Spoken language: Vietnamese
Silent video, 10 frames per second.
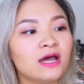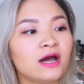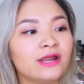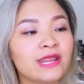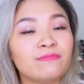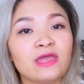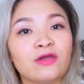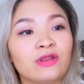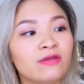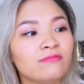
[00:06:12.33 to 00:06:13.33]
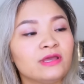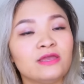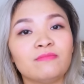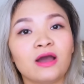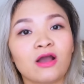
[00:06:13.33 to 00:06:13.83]
à, đem theo để
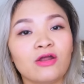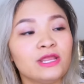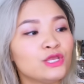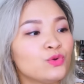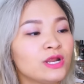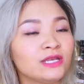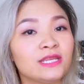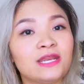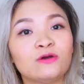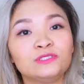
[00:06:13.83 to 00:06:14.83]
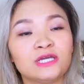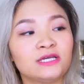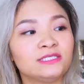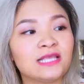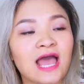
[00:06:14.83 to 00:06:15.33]
khi mà có đi du lịch đi đâu
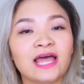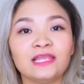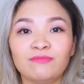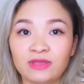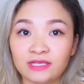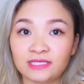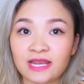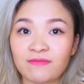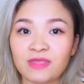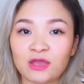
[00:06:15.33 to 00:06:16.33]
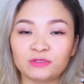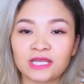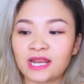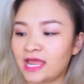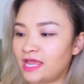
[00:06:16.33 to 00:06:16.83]
chơi xa thì bi sẽ đem theo
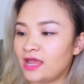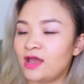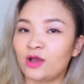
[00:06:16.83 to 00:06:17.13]
chai này